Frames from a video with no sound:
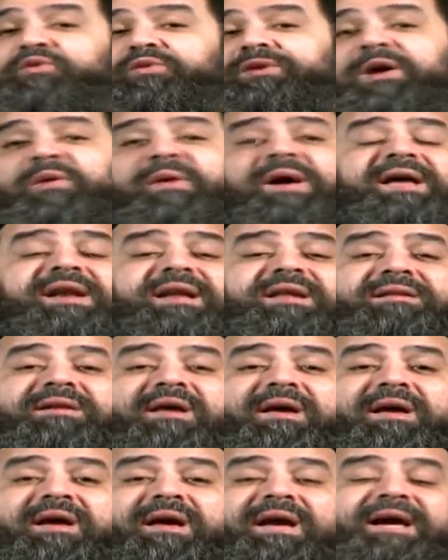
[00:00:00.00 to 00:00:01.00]
ودوارد
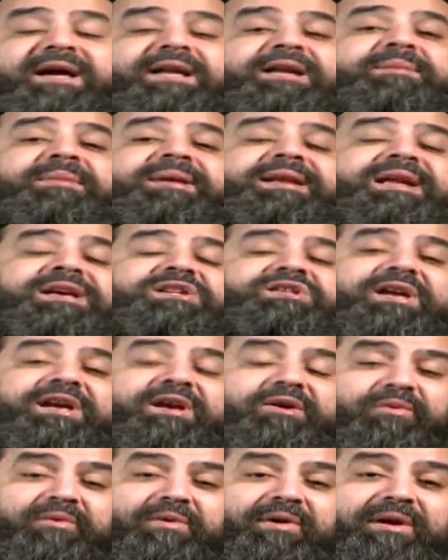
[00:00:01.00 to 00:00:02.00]
احنا ملناش
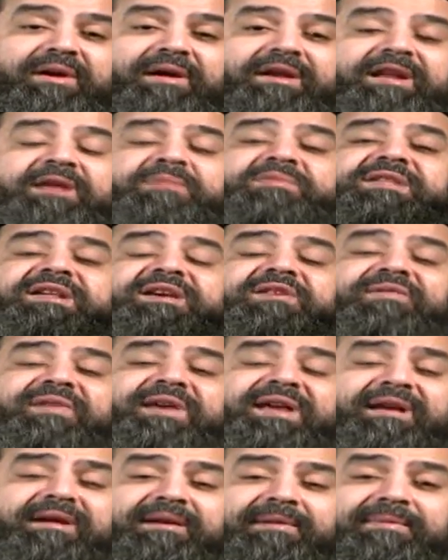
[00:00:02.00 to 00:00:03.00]
غيره نمسك
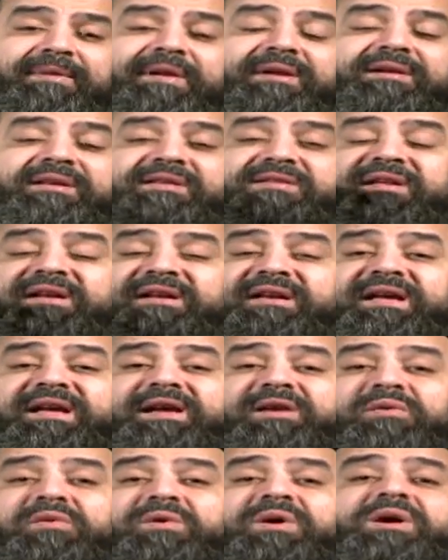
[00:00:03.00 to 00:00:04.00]
فيه
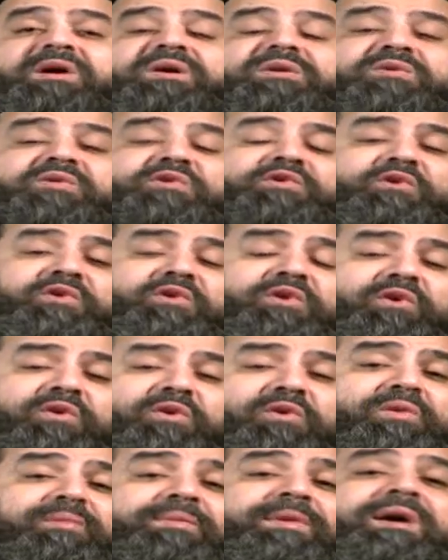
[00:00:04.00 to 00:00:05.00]
نصلي له نصرخ
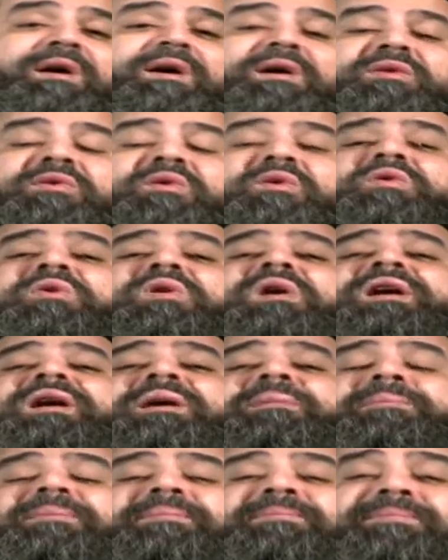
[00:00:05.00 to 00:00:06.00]
له نقول له يا
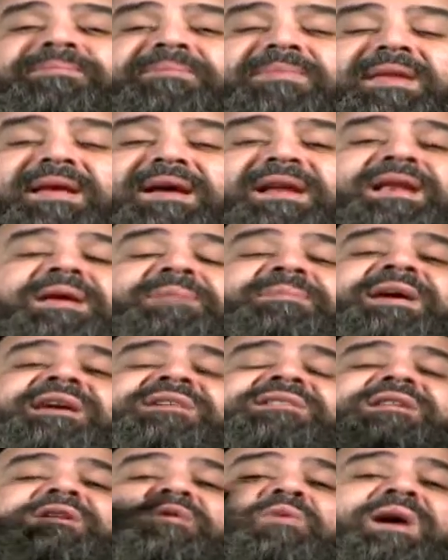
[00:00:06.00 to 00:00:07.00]
رب إن لم
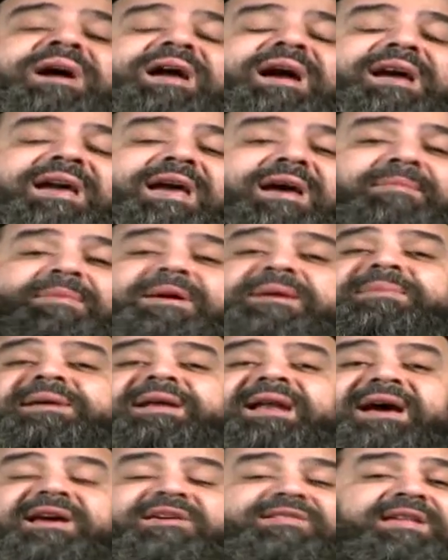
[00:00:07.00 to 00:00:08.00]
يسر وجهك أمامي
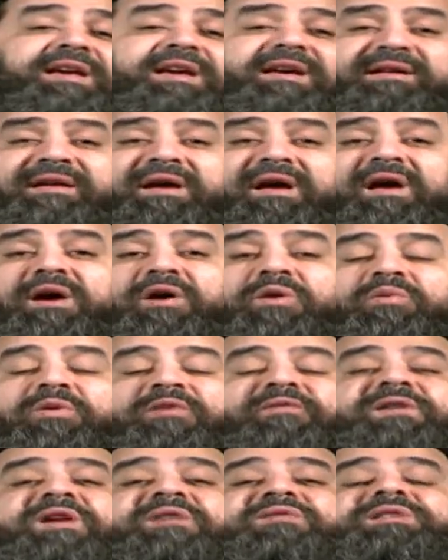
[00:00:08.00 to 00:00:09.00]
لا أسير
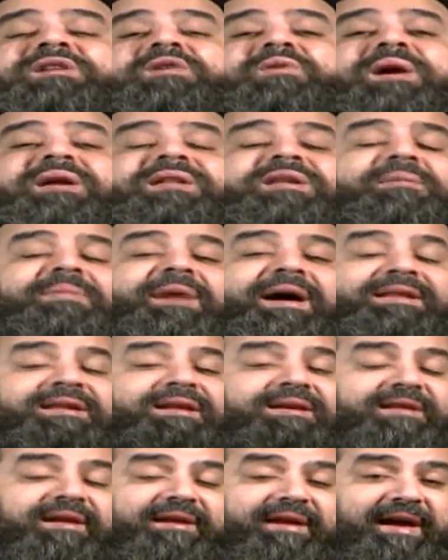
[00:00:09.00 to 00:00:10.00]
وفي نفس الوقت يبقى
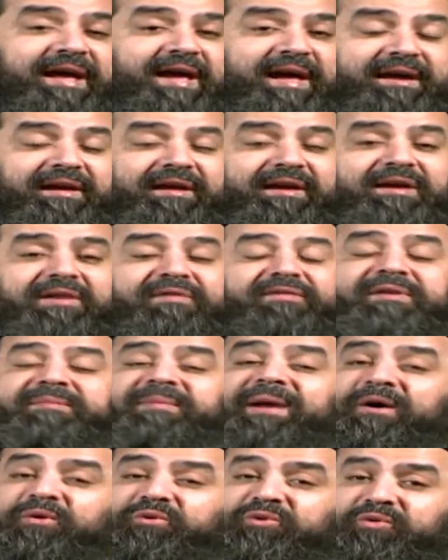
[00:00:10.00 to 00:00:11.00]
عندنا رجاء في
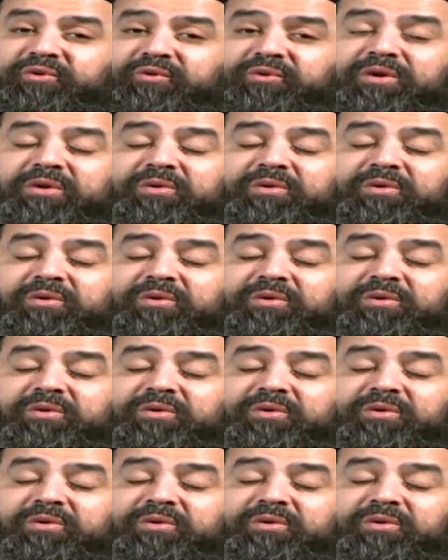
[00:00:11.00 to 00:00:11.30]
معونته